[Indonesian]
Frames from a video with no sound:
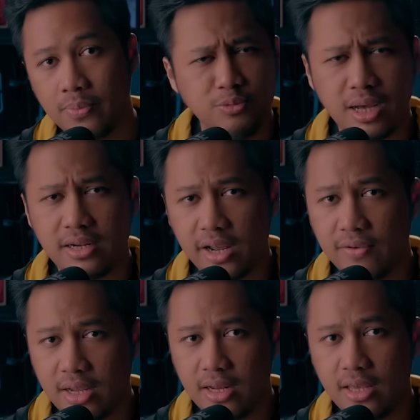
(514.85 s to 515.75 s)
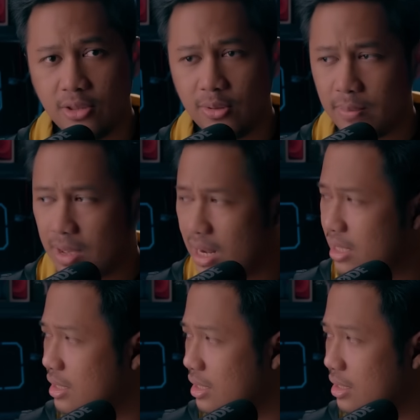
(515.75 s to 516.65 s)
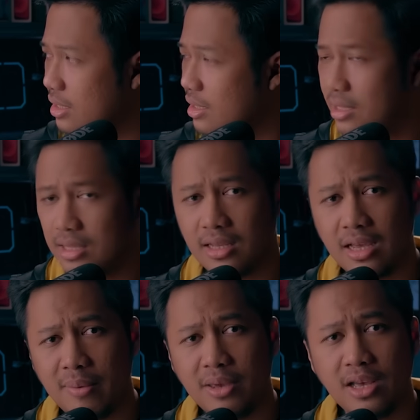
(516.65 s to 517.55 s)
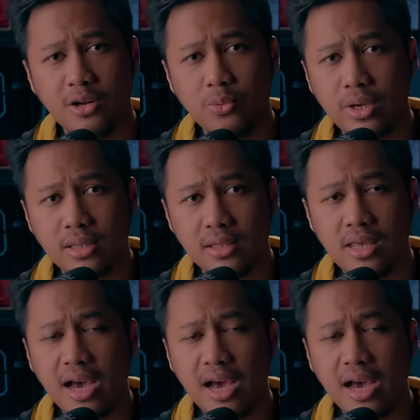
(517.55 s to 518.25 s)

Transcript: Cuman driver ini itu emang lagi nggak megang duit, dia